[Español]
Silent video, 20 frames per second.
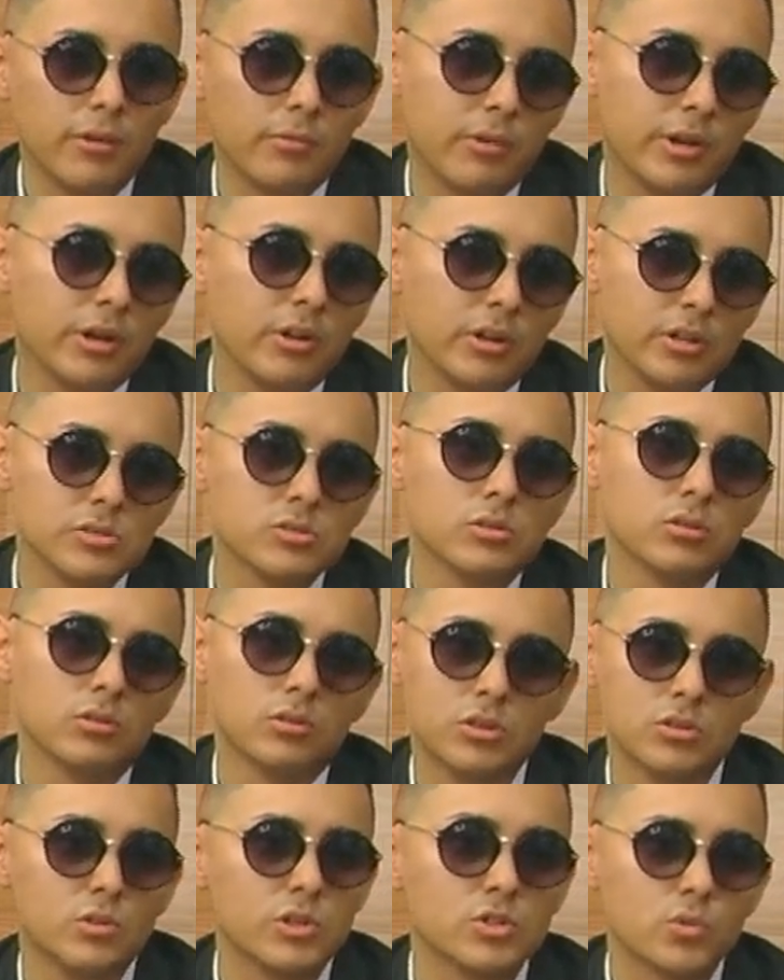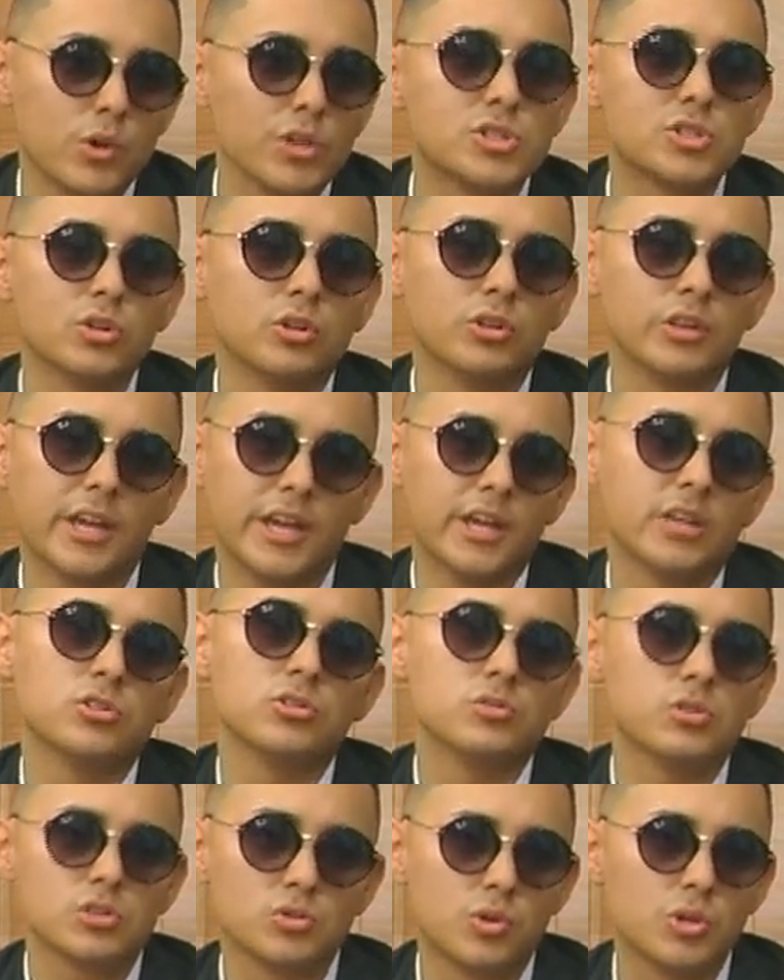bueno, listo. Entonces no es cuestión de
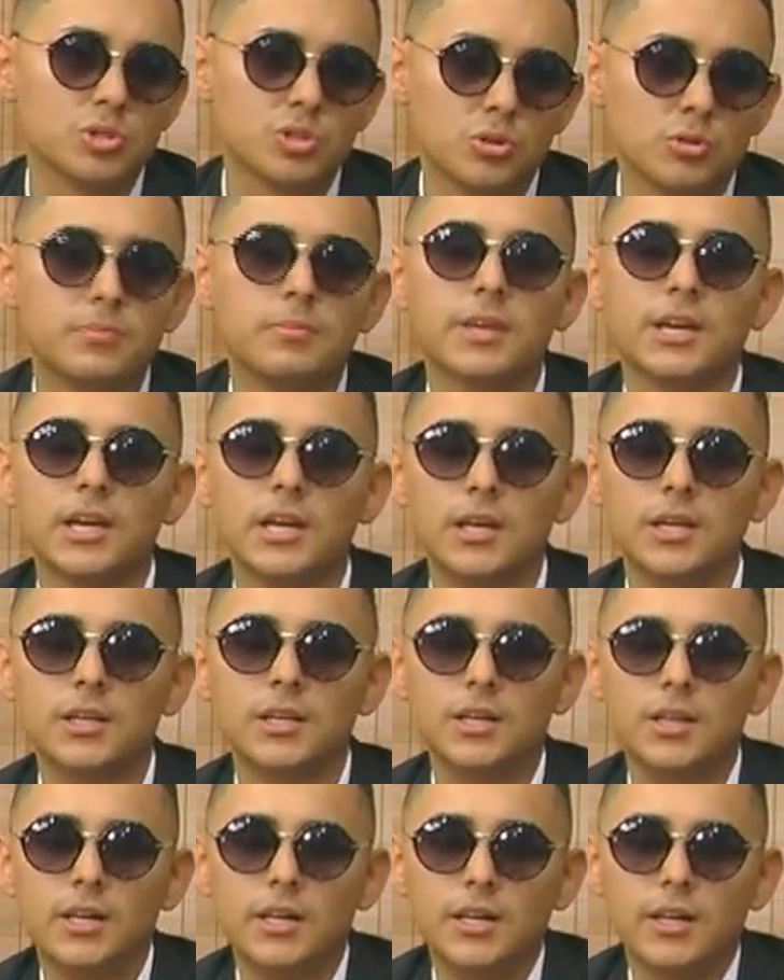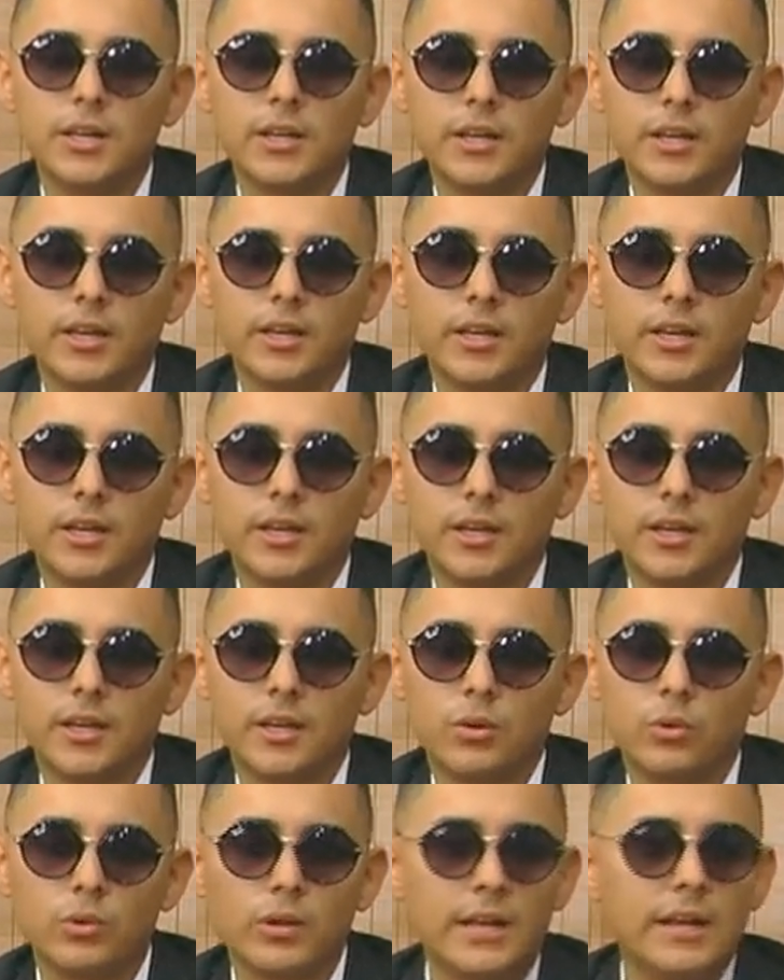ellos, no es cuestión mía.
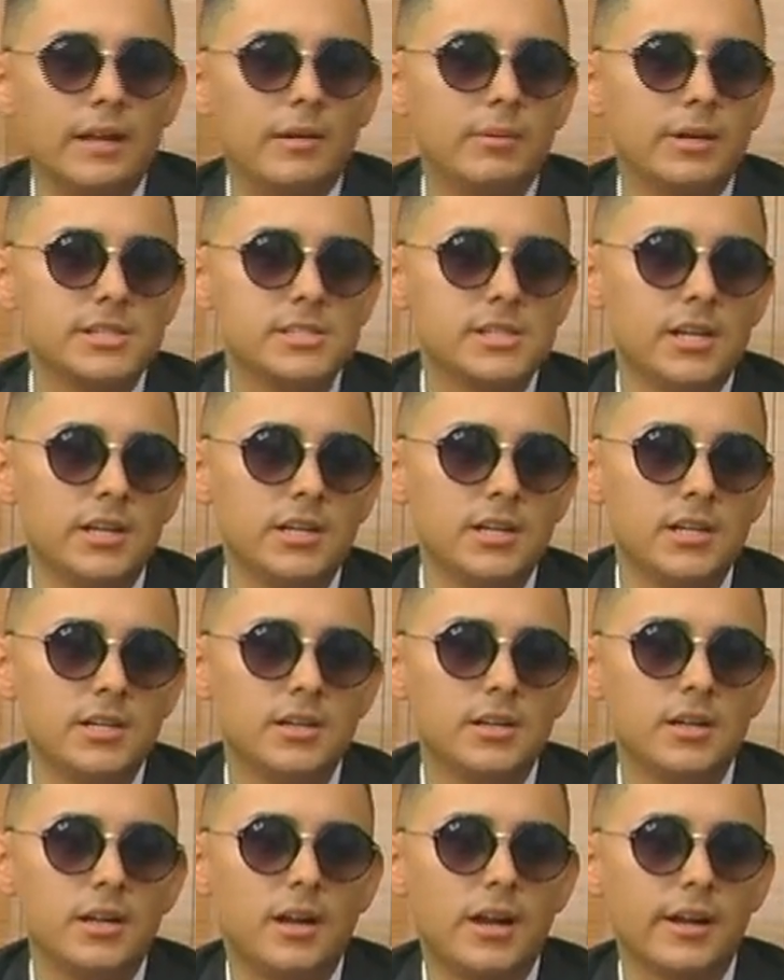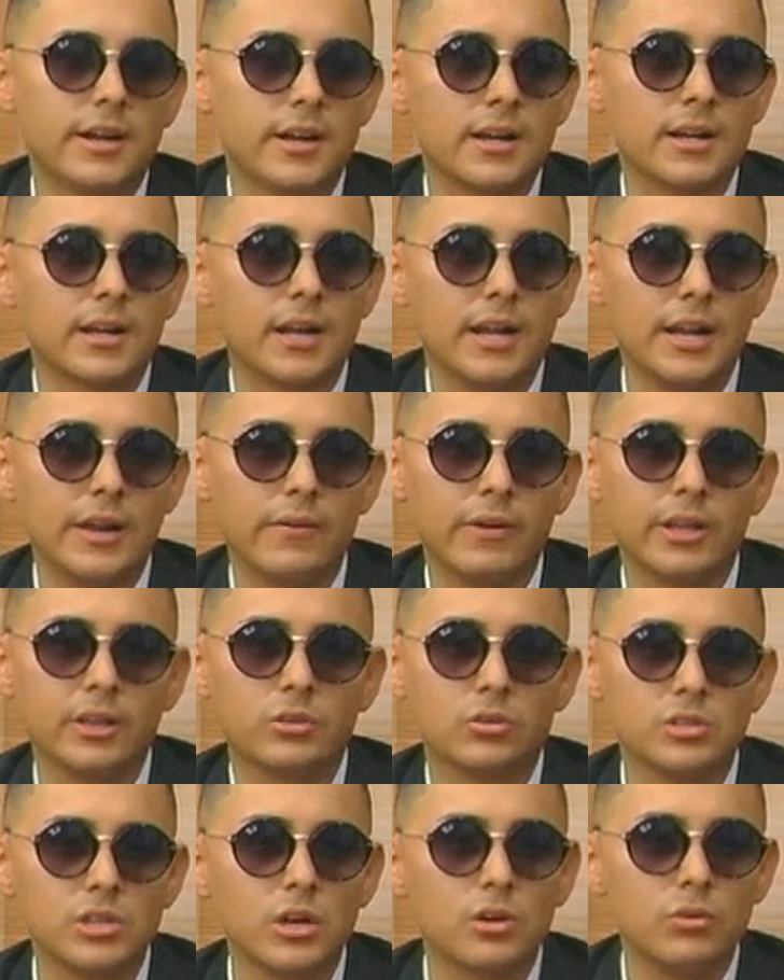Eh, una de la mañana arranca el
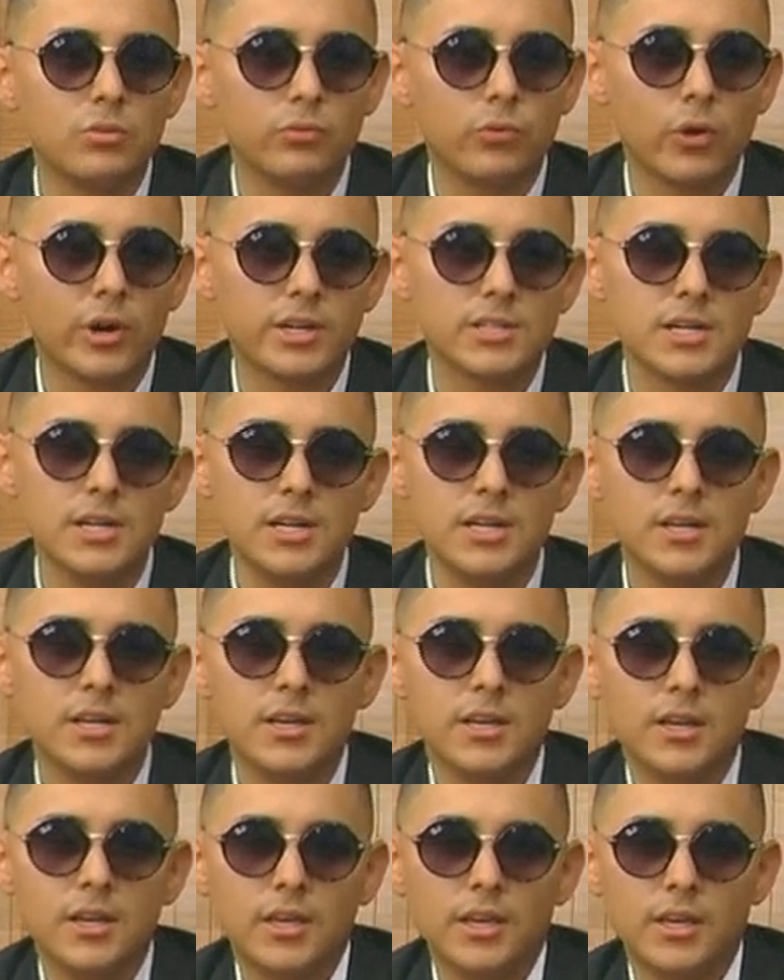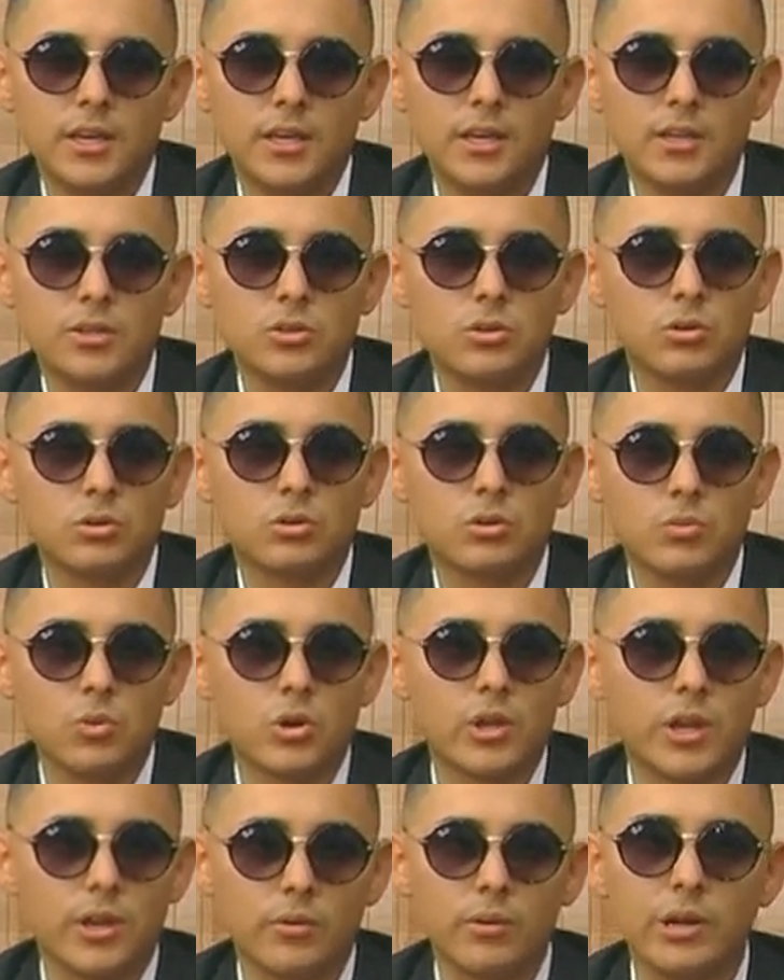evento ya con fuerza y yo como
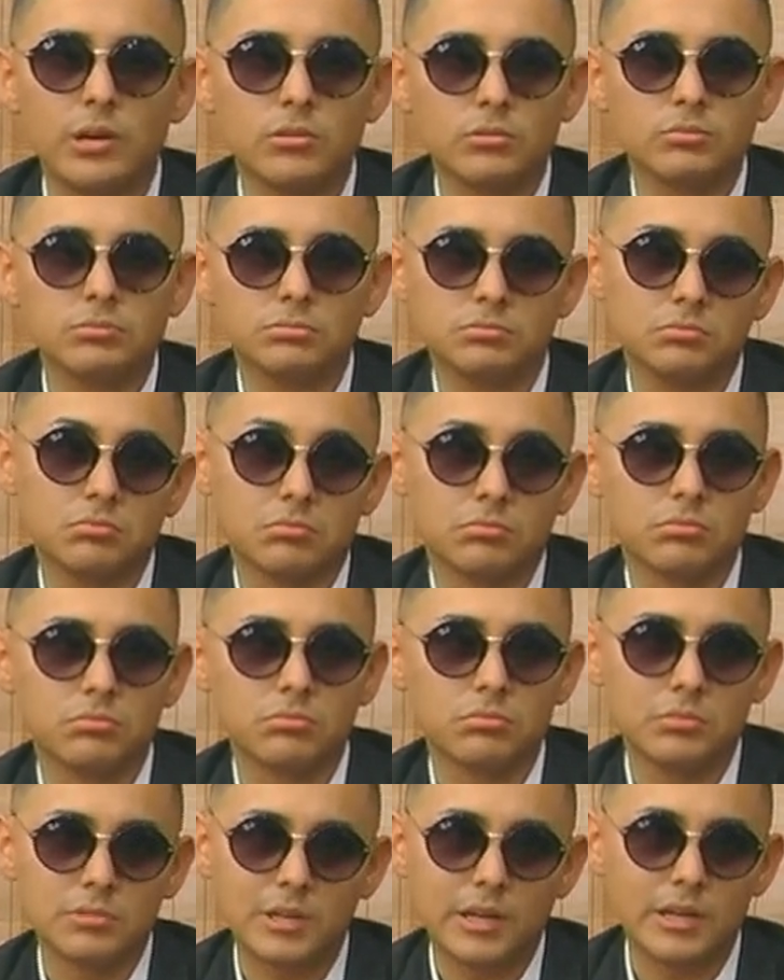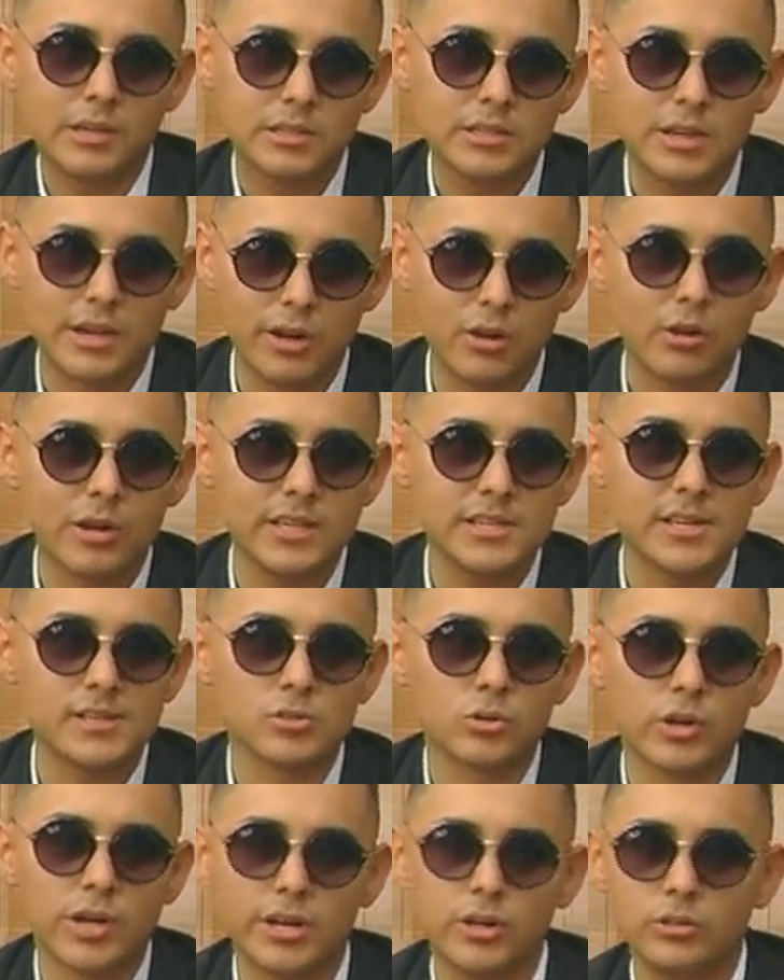que, bueno, creo que ya es
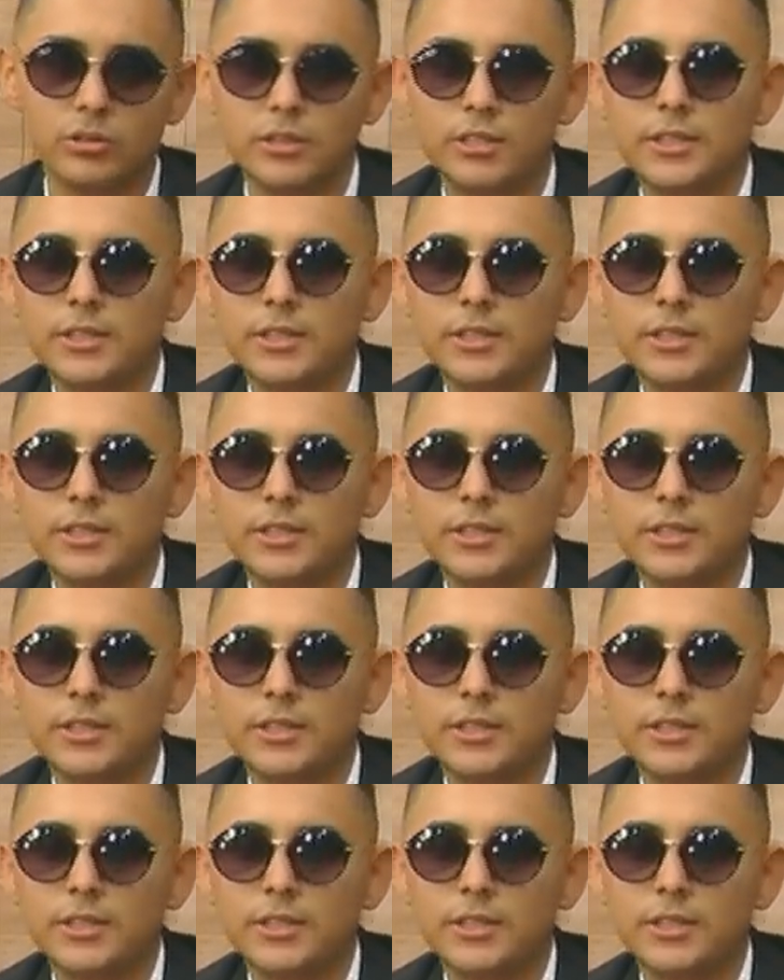hora, ¿no?